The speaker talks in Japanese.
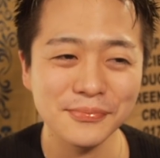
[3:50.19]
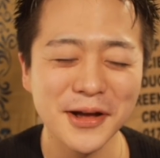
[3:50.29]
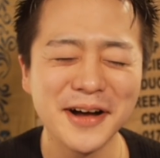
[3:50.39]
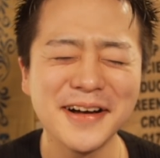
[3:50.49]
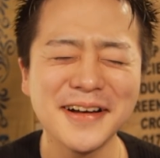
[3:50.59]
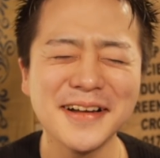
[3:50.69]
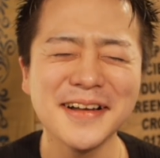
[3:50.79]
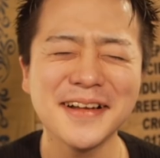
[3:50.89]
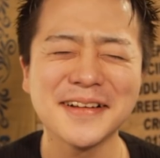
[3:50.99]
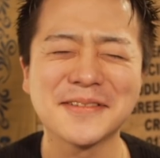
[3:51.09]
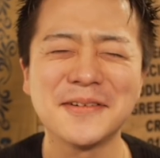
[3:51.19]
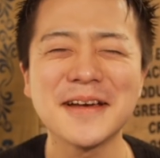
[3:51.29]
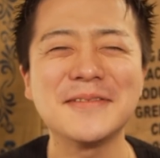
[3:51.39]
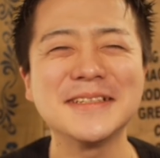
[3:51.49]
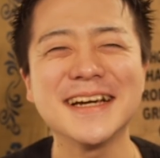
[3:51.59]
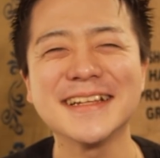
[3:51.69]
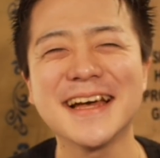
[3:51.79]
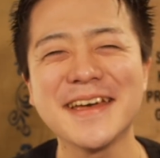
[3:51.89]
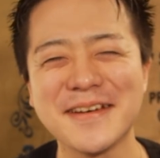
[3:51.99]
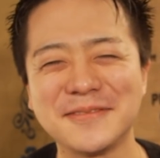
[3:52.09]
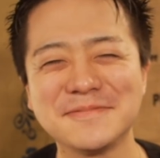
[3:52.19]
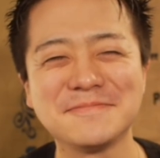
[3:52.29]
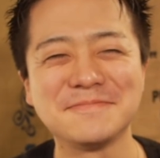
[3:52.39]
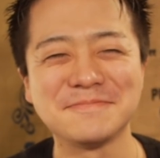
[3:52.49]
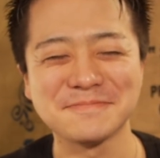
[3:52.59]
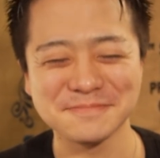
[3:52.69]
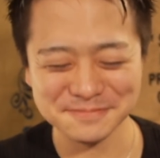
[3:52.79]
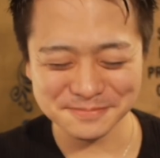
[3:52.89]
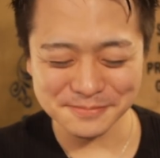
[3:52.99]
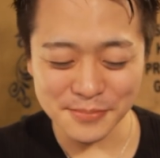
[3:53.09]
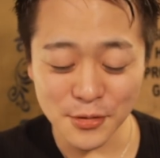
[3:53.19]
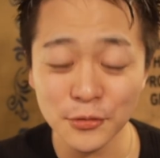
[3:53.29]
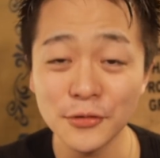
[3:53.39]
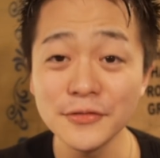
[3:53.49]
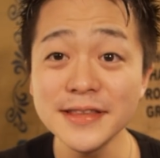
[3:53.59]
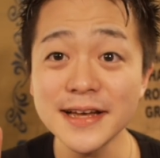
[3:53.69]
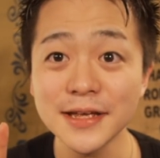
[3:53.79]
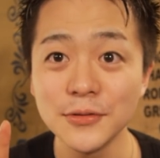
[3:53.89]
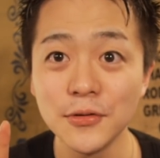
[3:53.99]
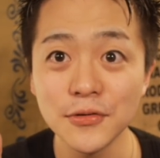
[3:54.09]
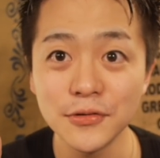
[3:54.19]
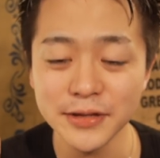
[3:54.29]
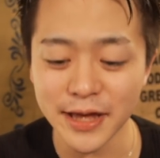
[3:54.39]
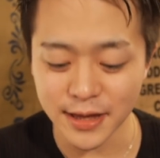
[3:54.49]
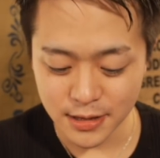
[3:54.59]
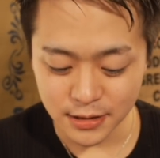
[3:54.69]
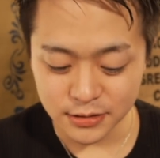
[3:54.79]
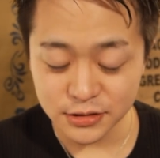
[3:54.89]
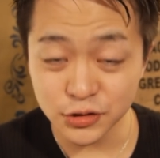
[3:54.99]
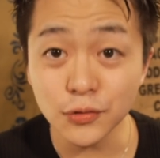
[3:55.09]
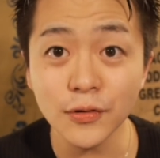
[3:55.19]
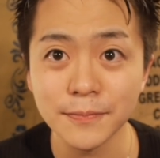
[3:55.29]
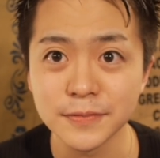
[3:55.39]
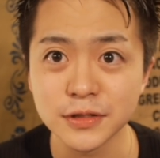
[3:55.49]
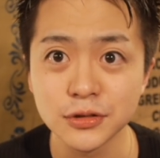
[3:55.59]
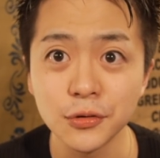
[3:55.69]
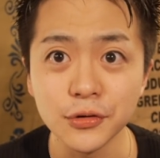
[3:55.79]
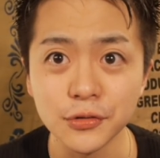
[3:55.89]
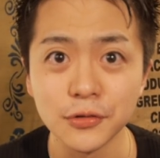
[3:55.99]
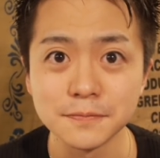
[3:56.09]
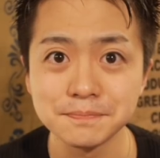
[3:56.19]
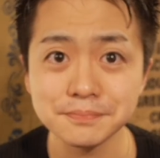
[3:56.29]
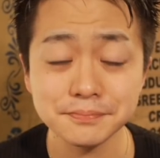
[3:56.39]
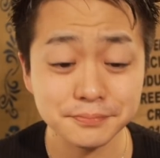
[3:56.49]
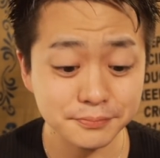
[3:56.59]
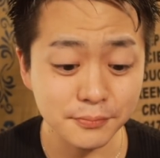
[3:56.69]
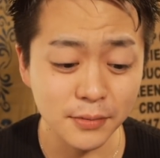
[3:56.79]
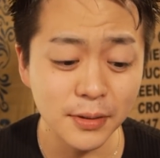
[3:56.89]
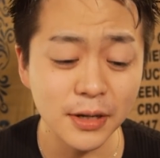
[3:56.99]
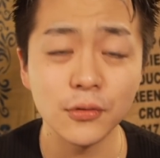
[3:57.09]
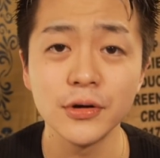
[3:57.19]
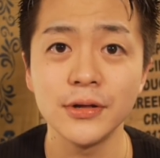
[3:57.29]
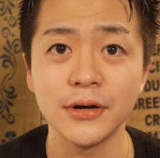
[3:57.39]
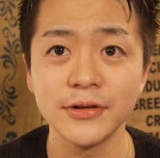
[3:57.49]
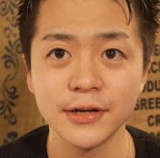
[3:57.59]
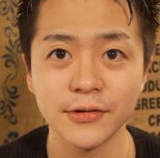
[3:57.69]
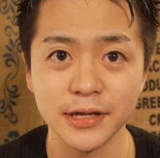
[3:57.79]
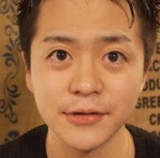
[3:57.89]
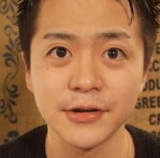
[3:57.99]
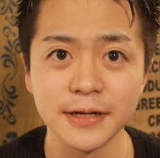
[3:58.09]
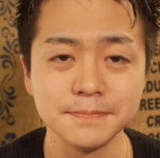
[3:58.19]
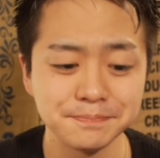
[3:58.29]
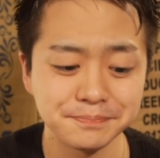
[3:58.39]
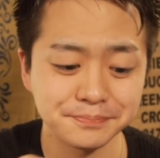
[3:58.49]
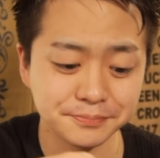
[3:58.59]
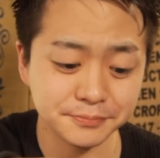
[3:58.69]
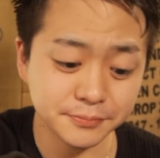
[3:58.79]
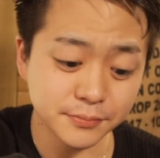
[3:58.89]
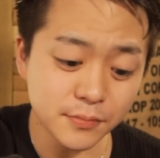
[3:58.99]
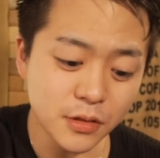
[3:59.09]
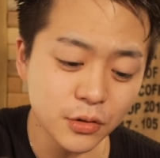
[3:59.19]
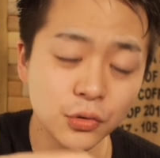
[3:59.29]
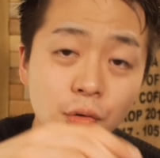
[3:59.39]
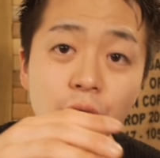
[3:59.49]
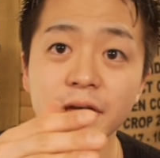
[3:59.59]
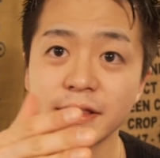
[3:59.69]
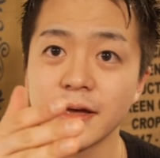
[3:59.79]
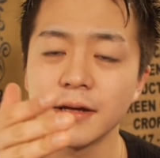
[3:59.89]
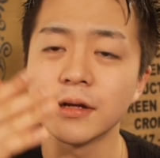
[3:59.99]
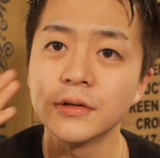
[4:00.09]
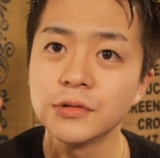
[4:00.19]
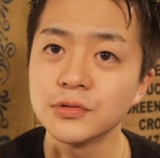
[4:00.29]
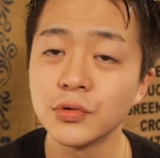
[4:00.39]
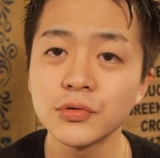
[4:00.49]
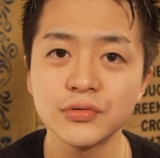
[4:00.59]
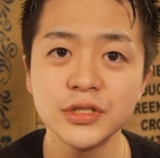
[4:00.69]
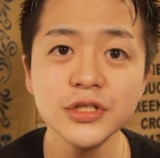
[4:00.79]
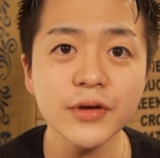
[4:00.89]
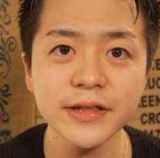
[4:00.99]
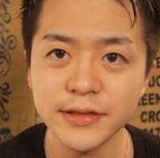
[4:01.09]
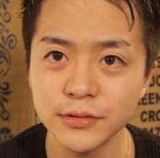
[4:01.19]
あーこれは間違いないようんこんだけ濃厚でチョコ感すごいとまあコーヒーと合わないわけないわなとろけて。いや、ほんと口どけ、